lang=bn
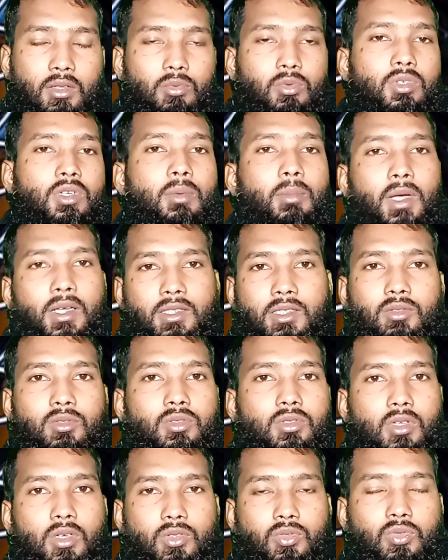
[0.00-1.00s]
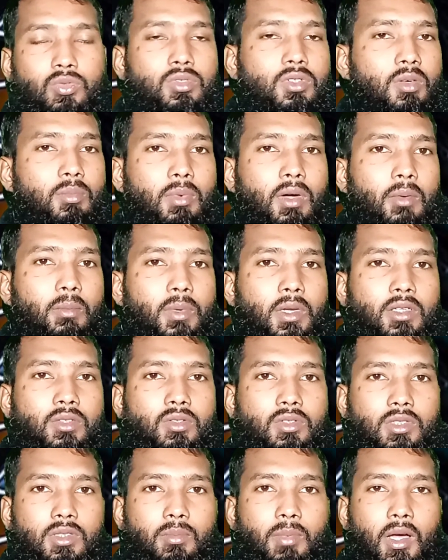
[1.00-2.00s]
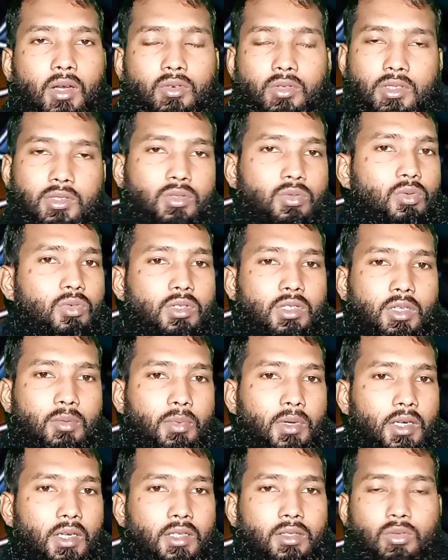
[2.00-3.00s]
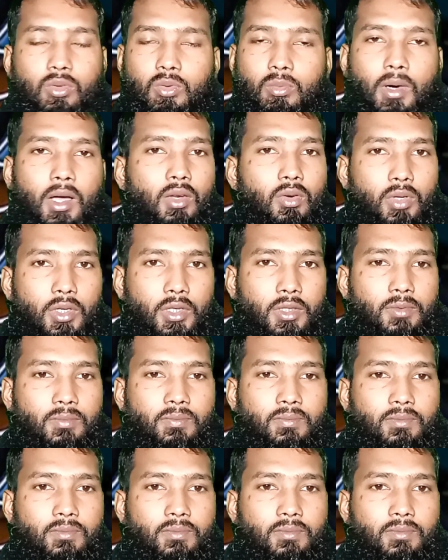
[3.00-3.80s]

দুটো ম্যাচেও সুযোগ পাবে যদি ভালো কিছু করতে পারে তো ভালোই